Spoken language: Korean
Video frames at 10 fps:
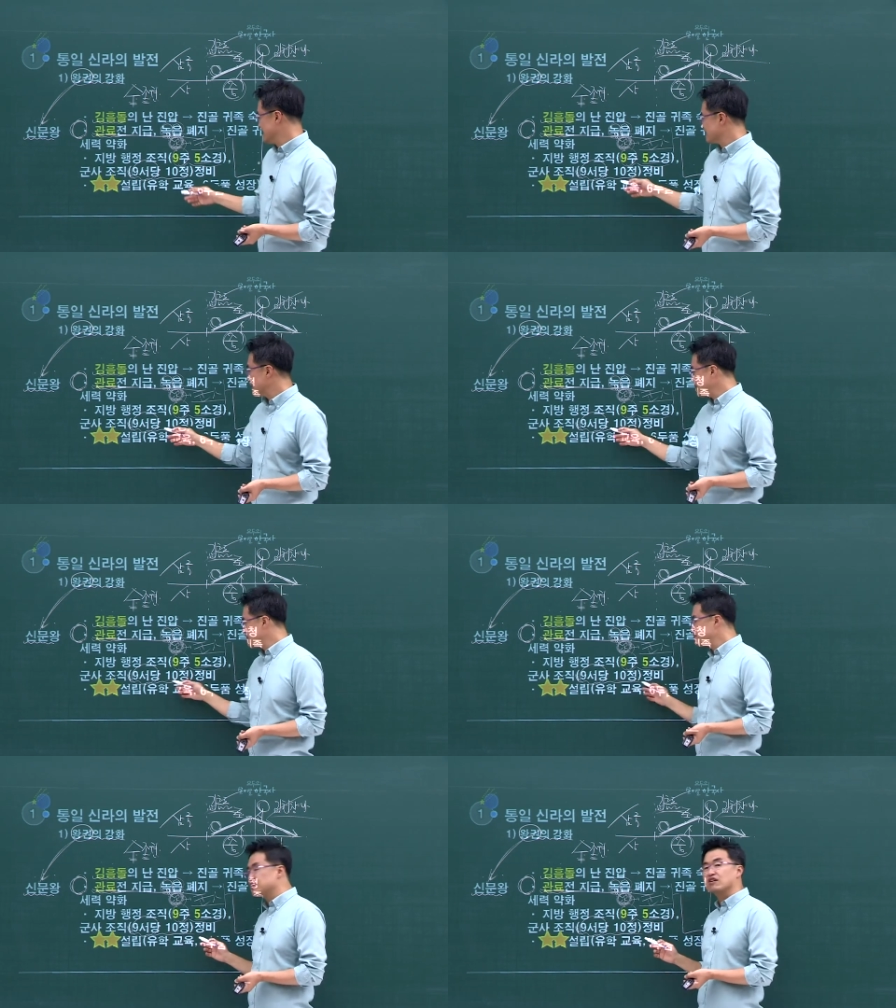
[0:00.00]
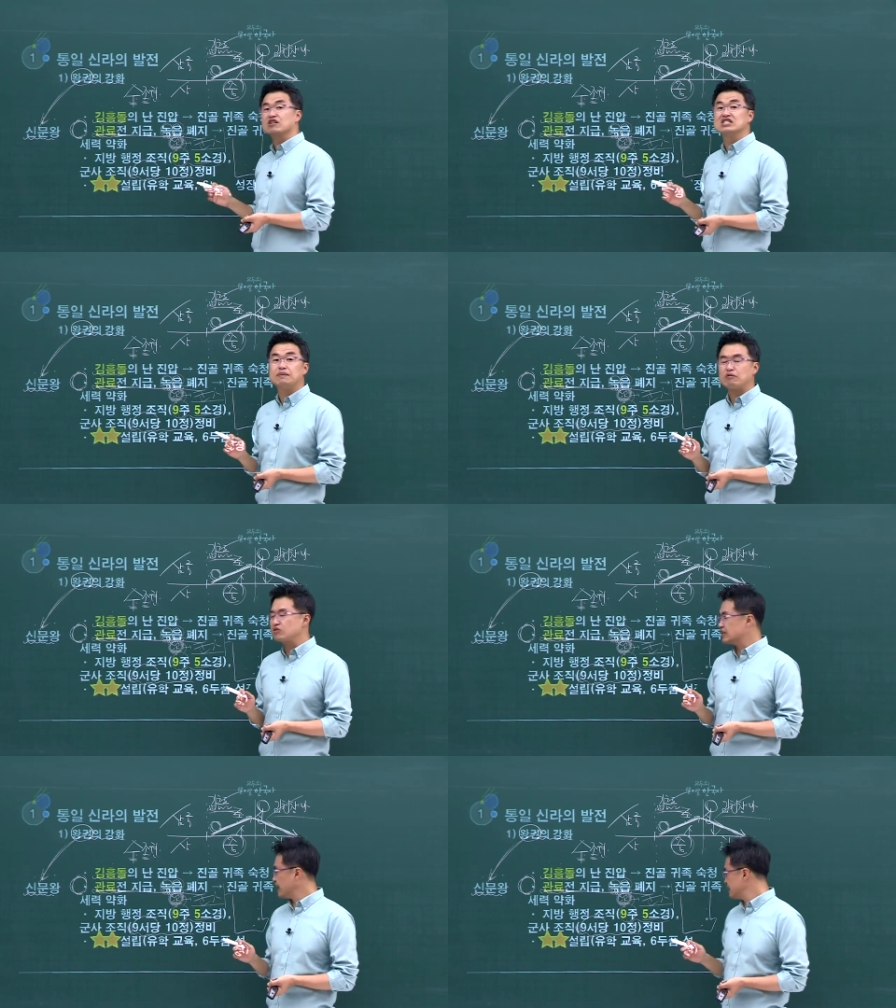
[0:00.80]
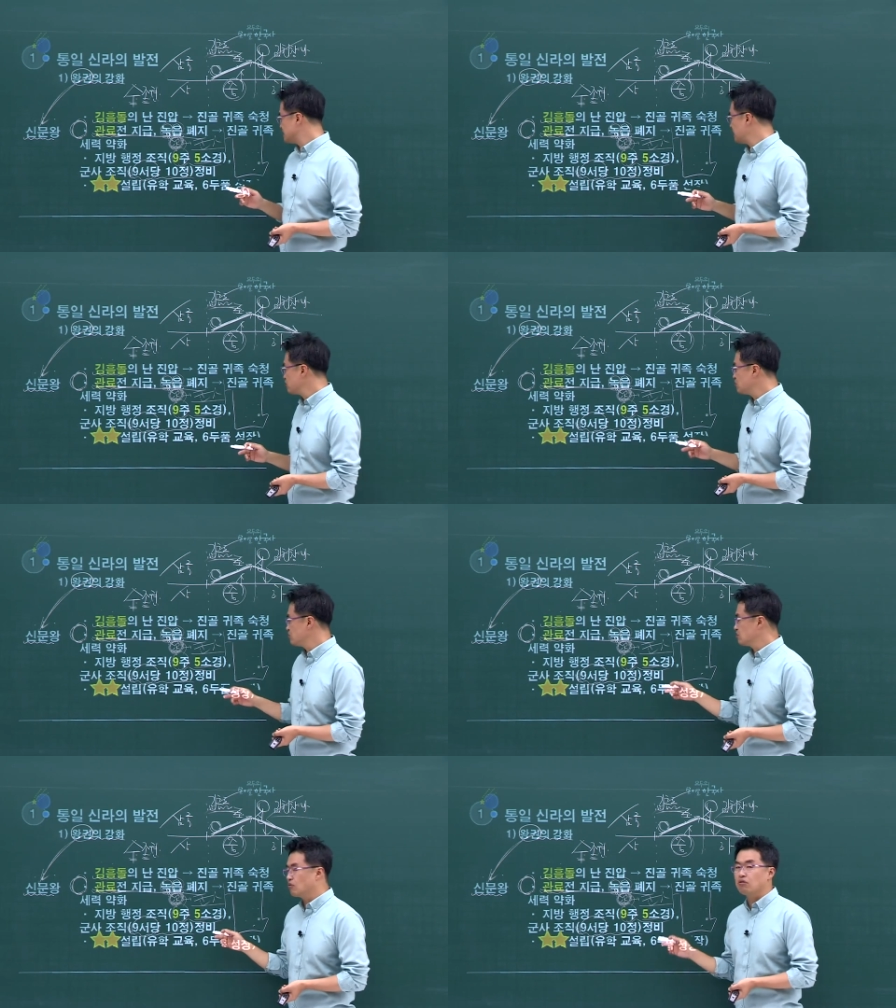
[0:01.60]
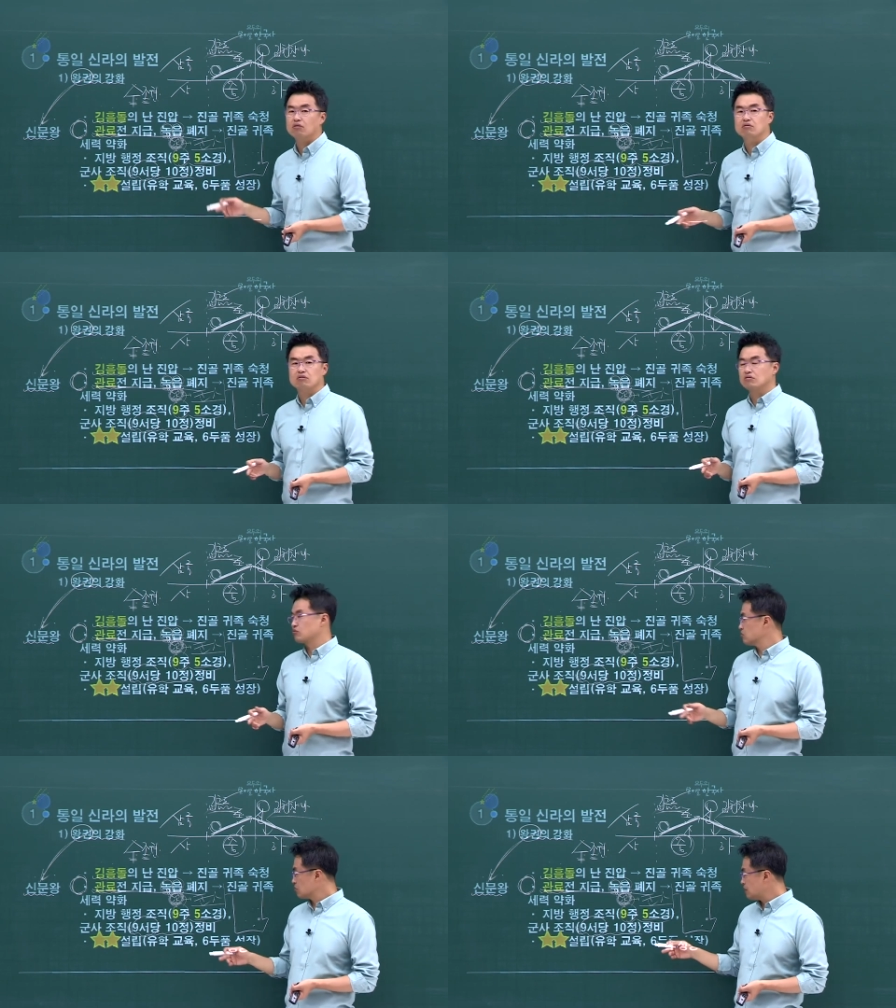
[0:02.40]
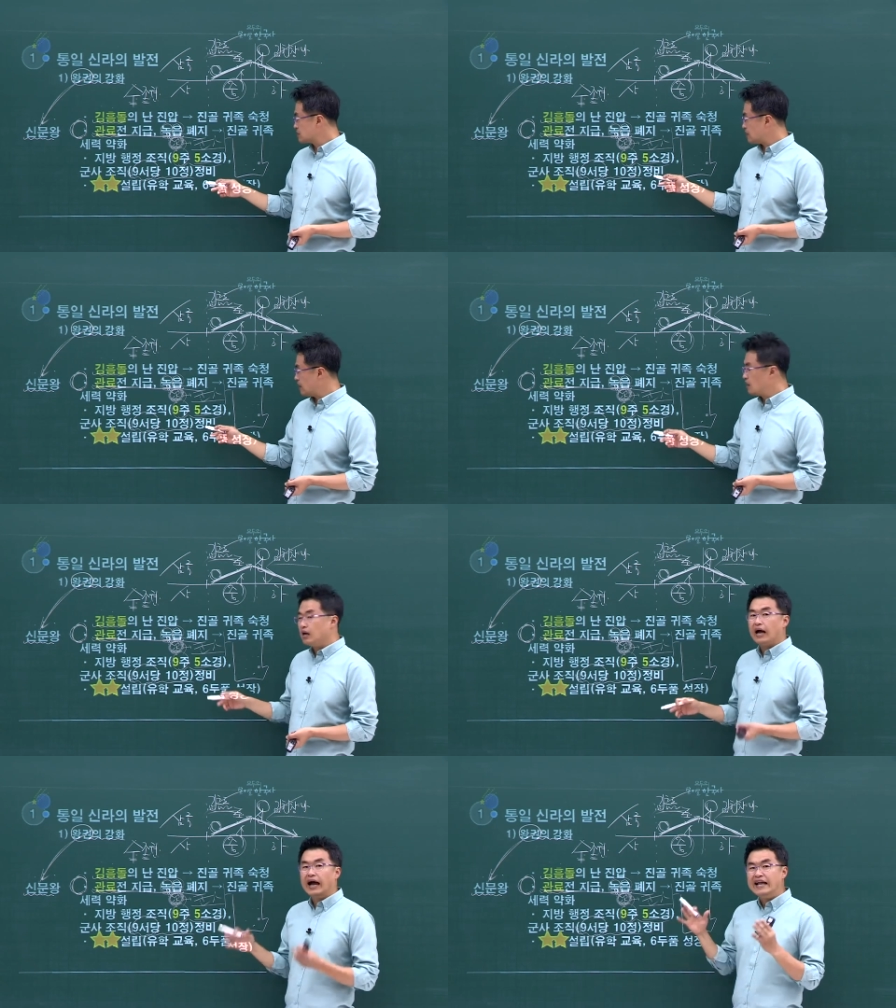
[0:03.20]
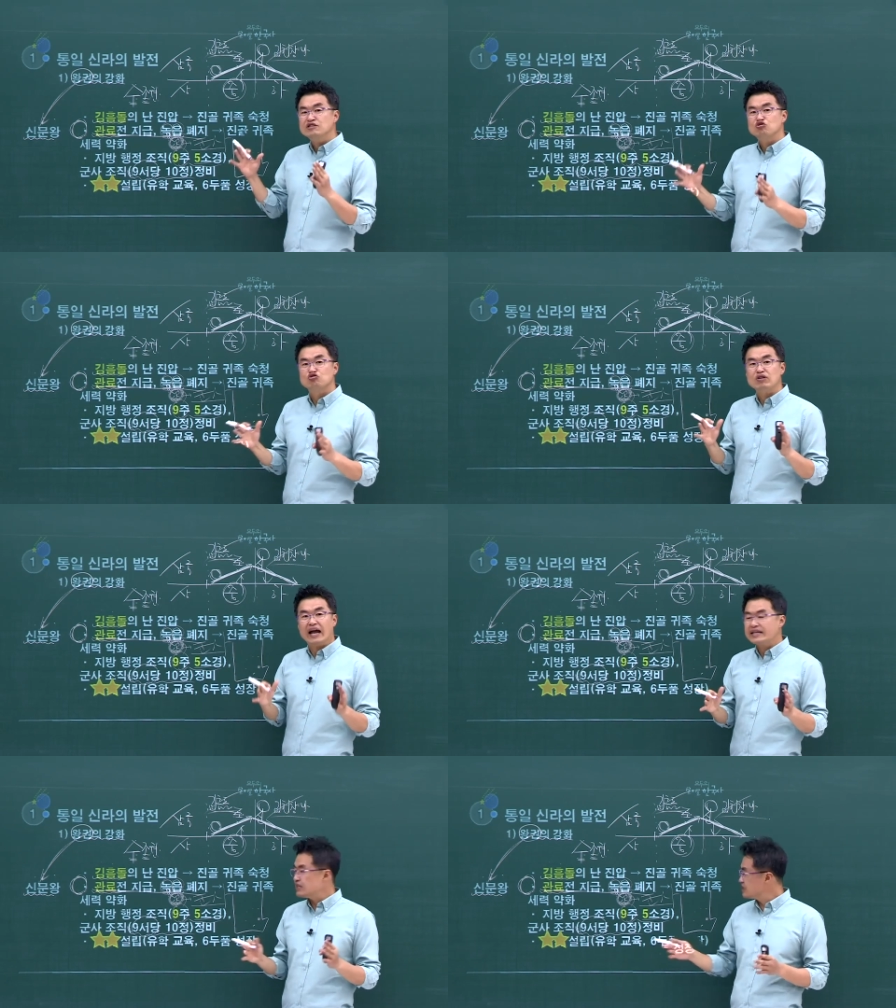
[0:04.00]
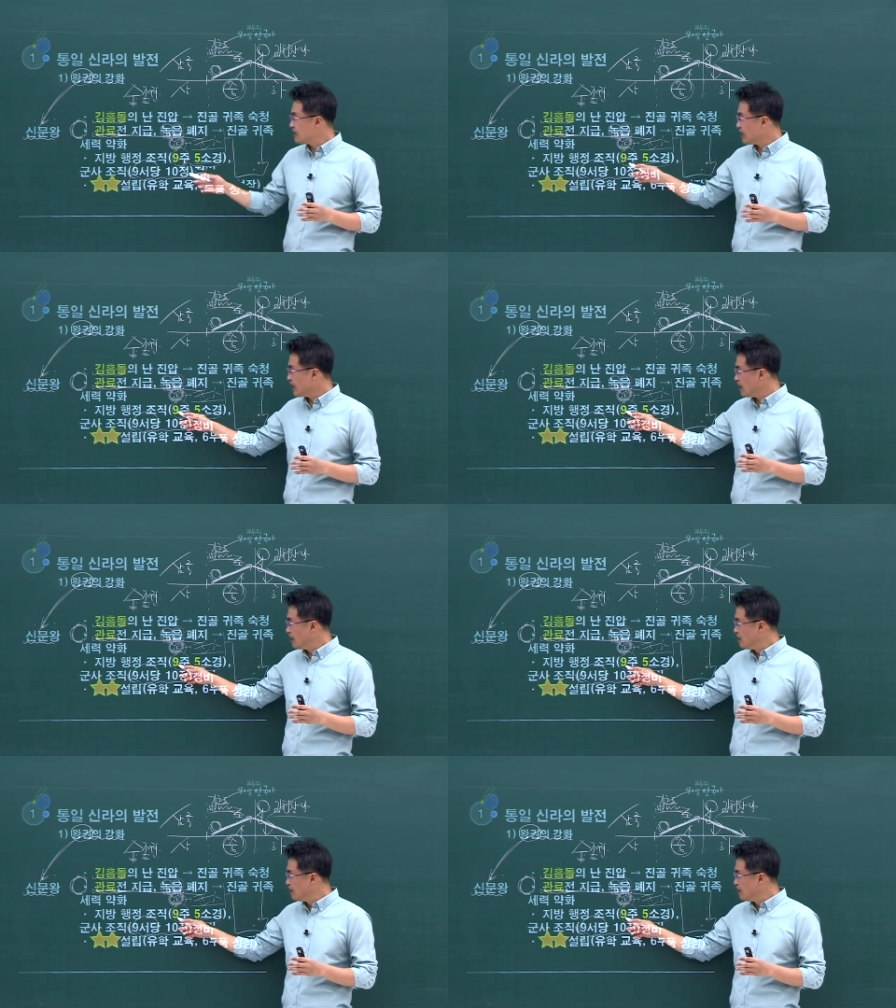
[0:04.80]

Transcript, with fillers: 그 다음에 10정 이건 지방군인데 지방군은 어? 가만 있어봐. 한 주에 하나씩이야.